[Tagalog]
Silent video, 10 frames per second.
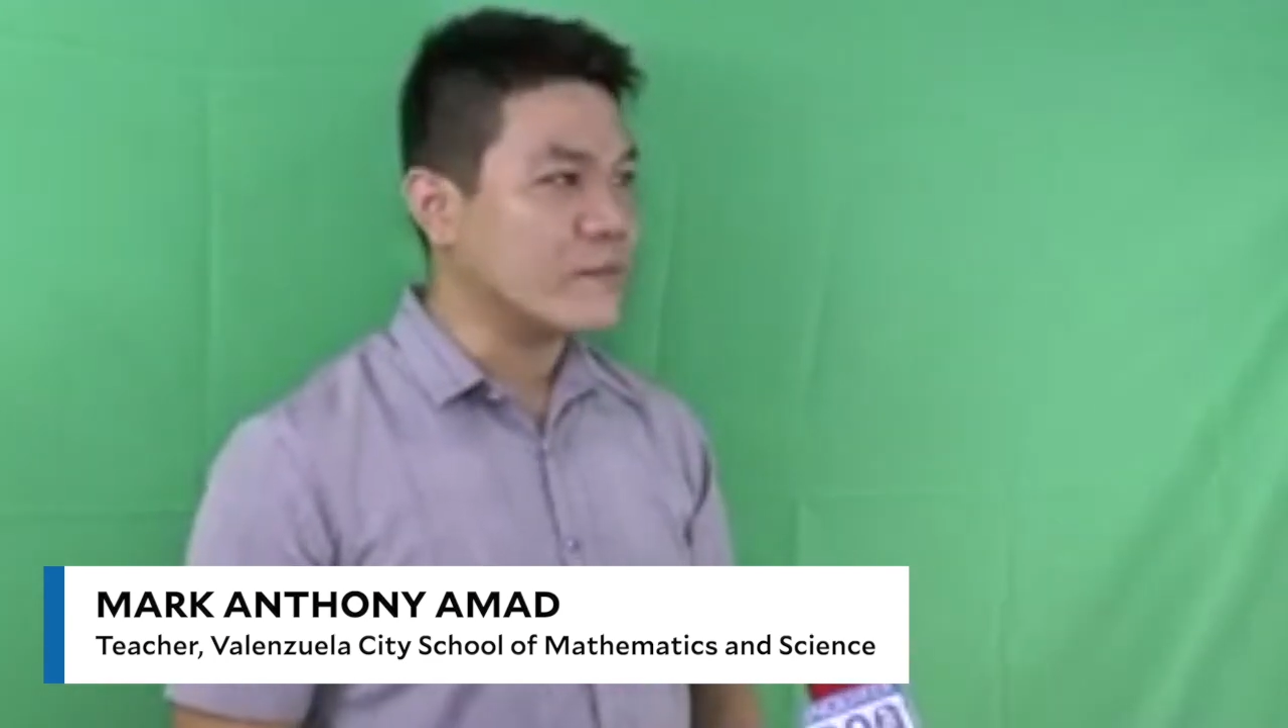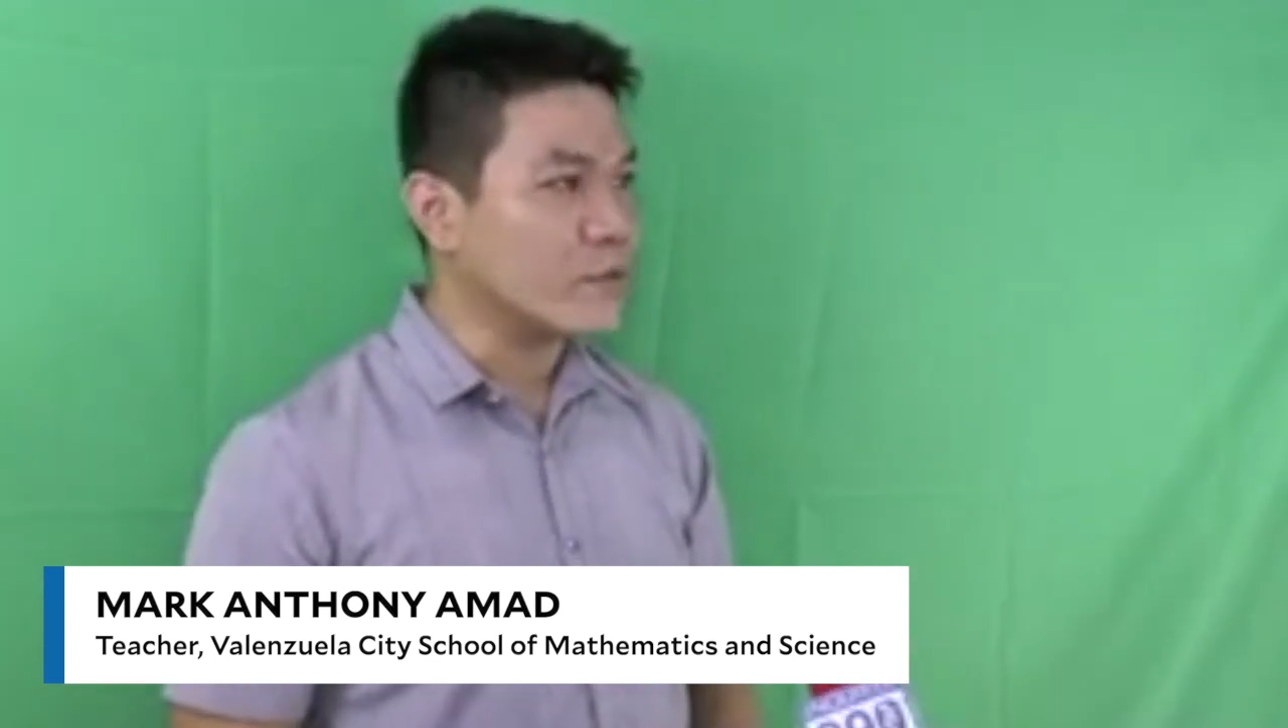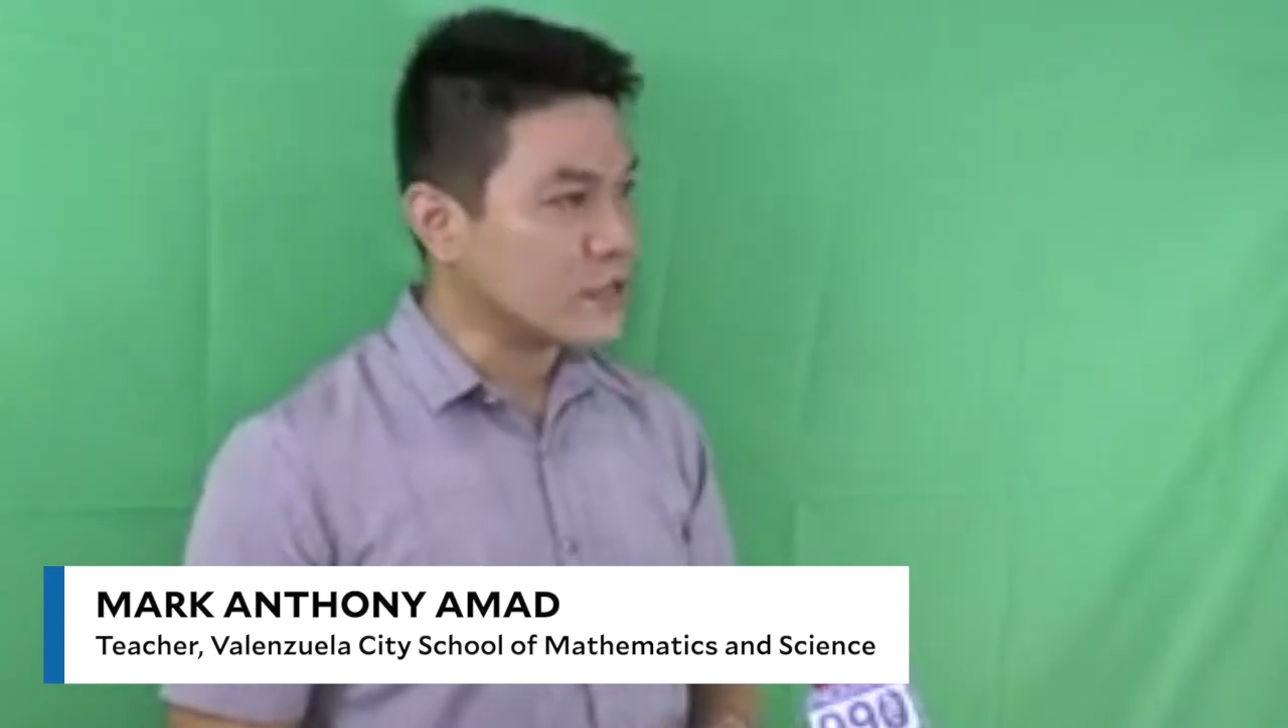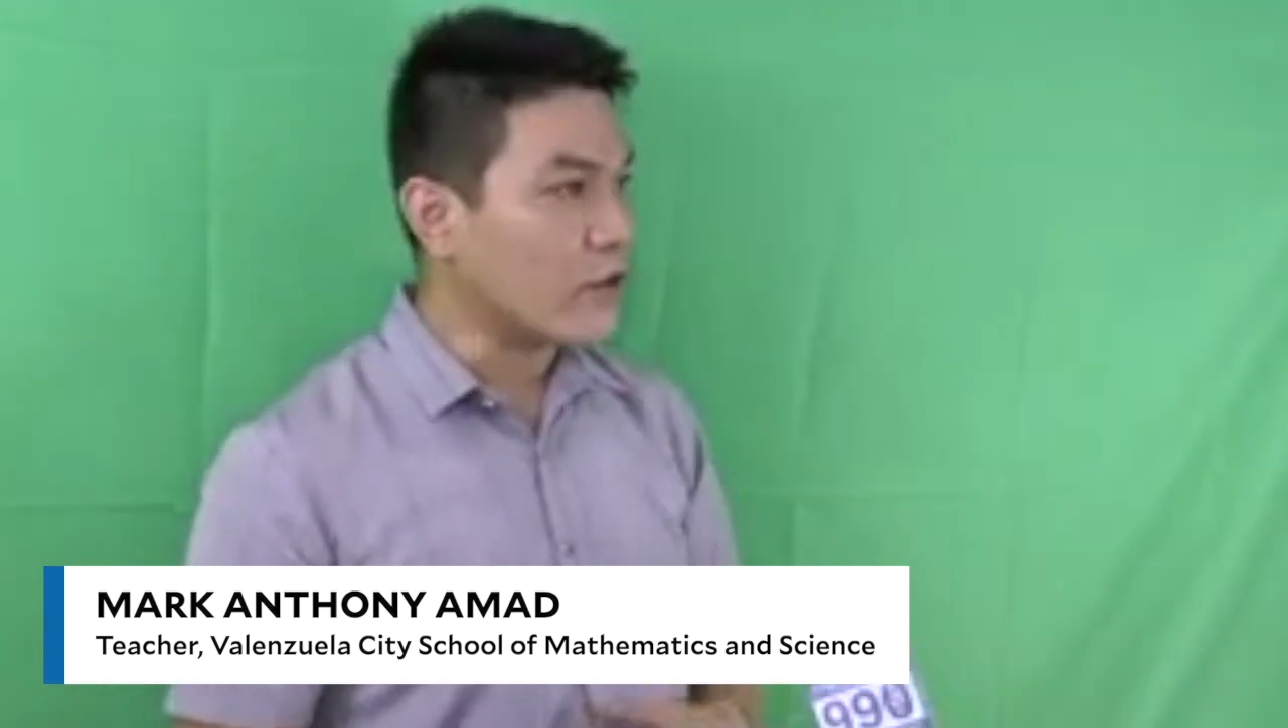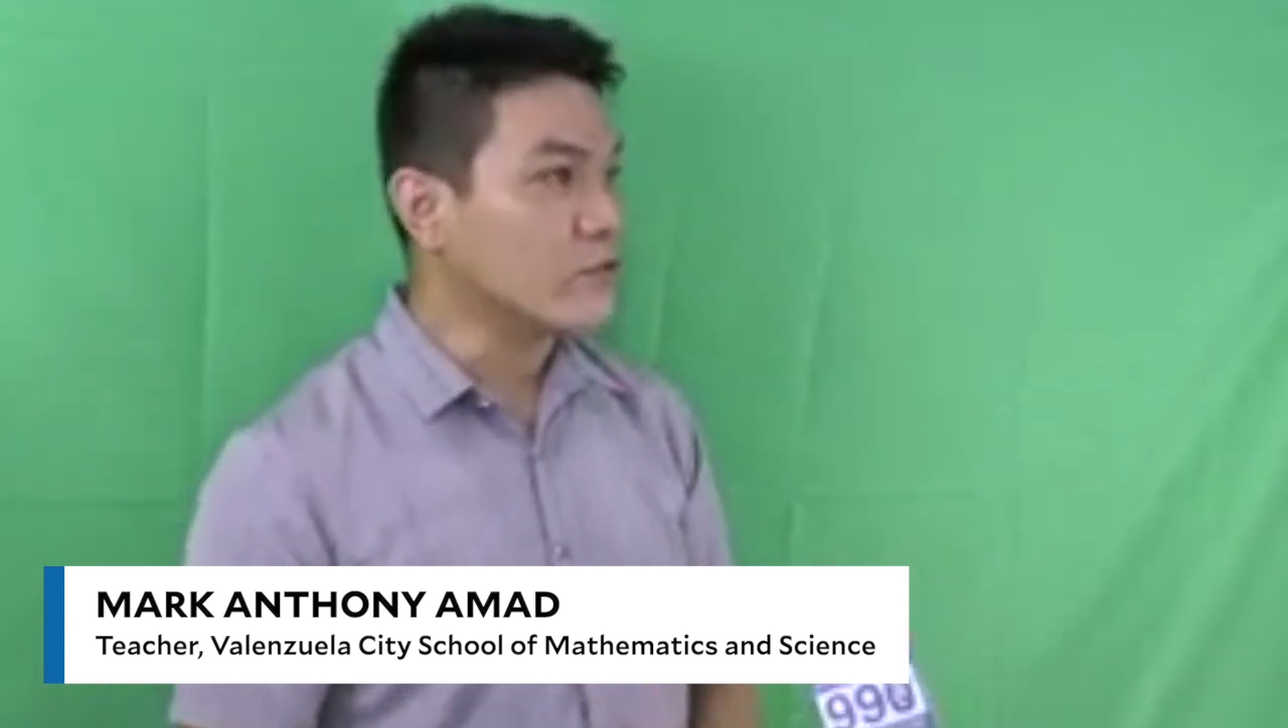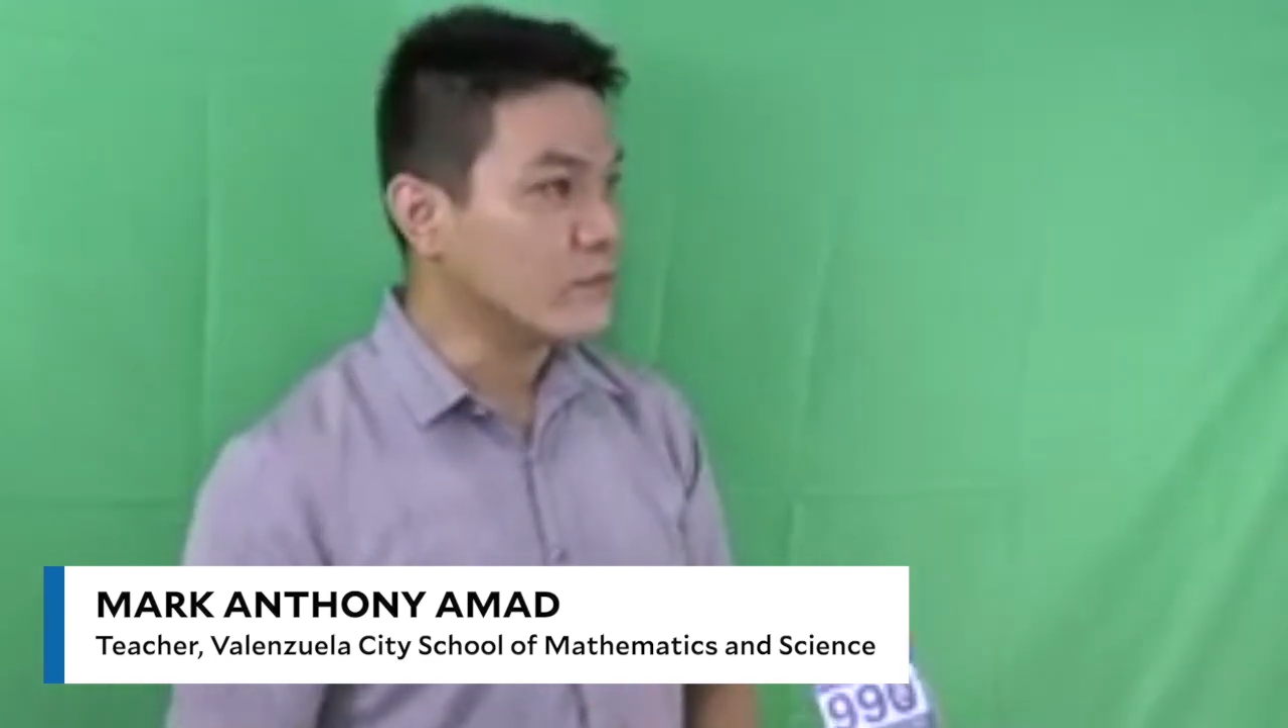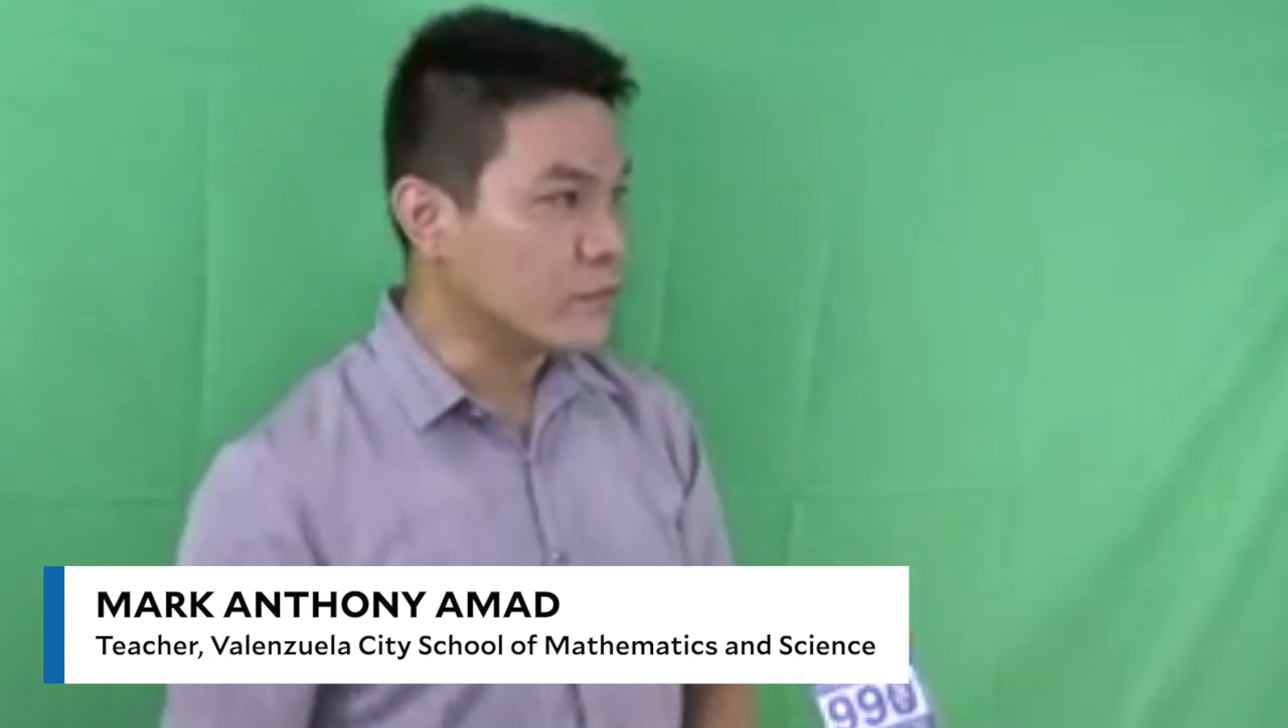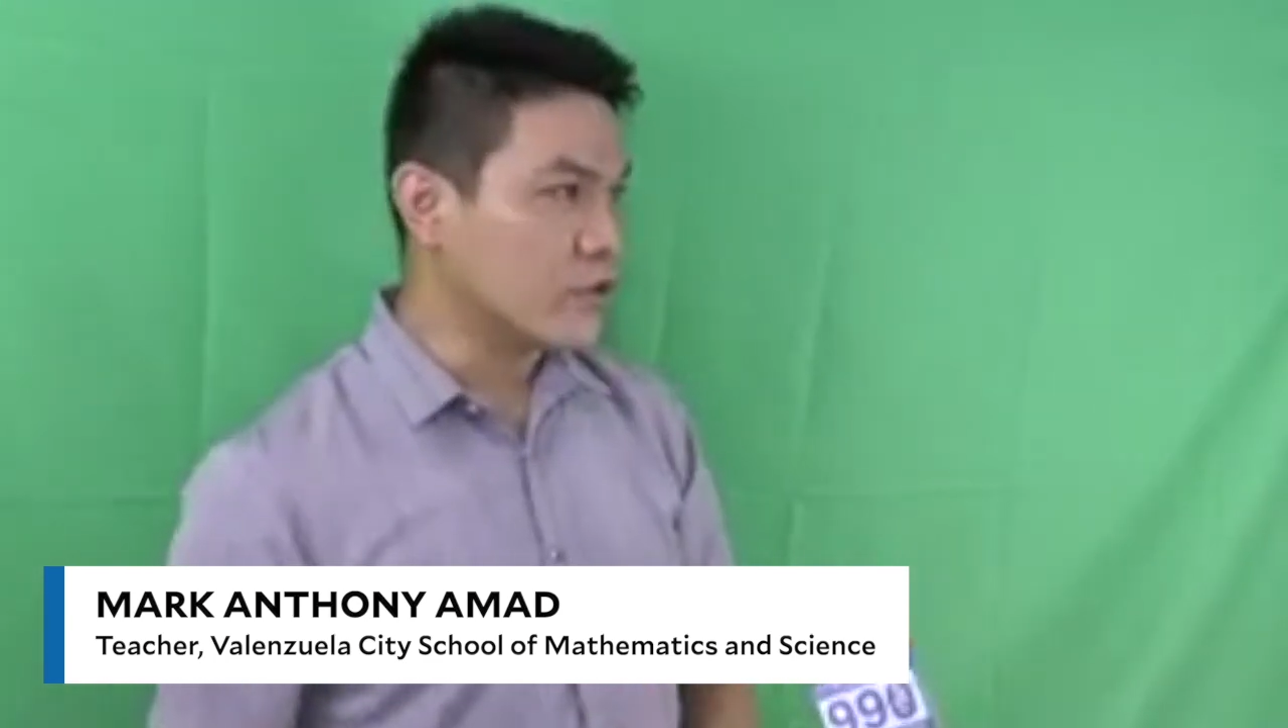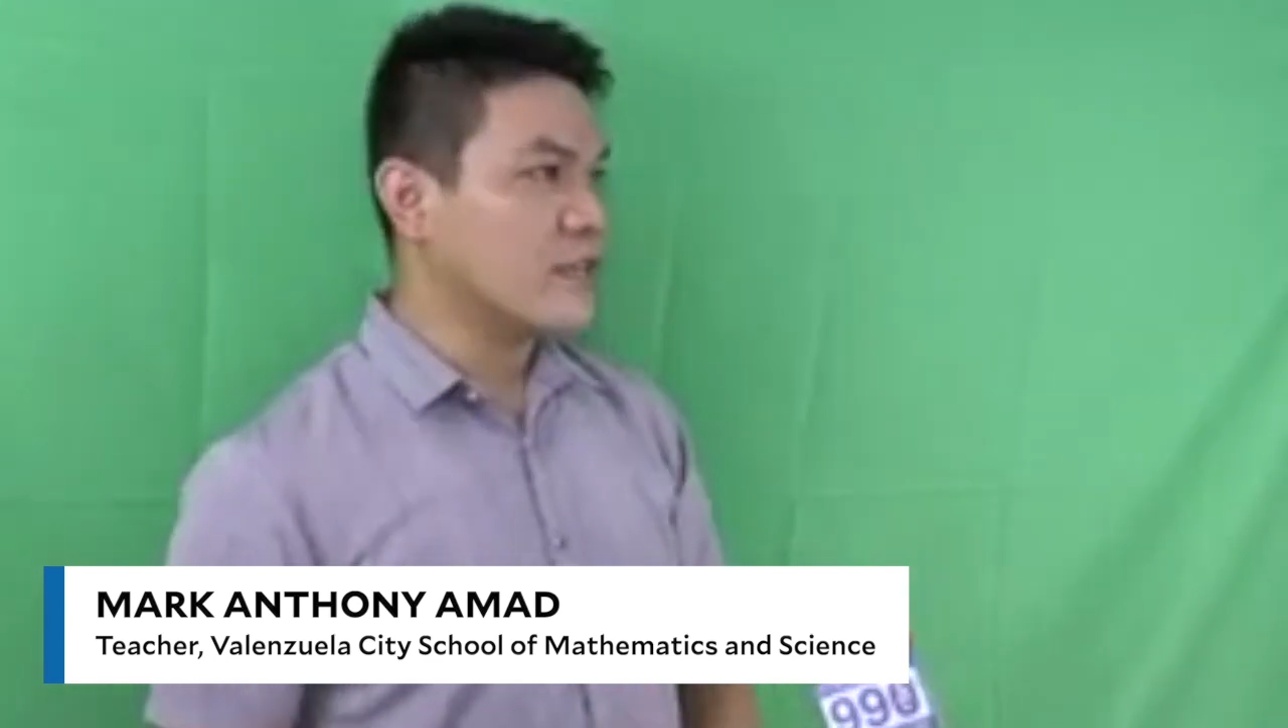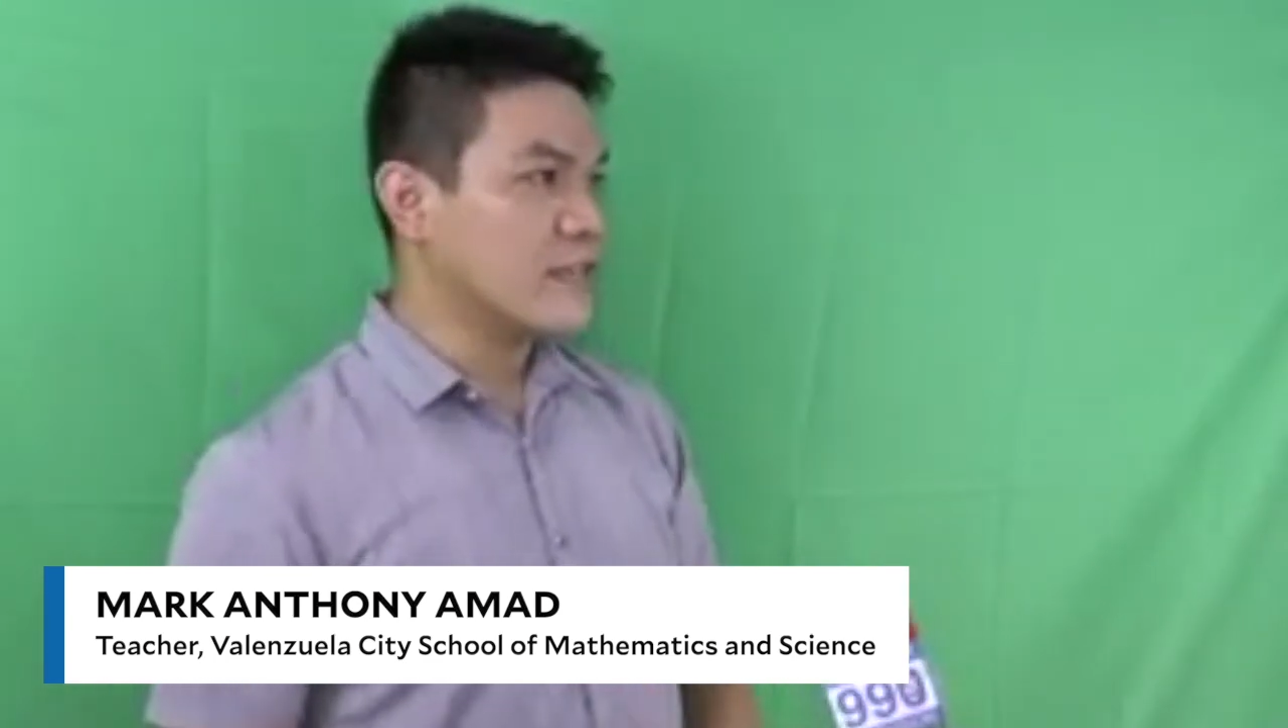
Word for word: po sa output.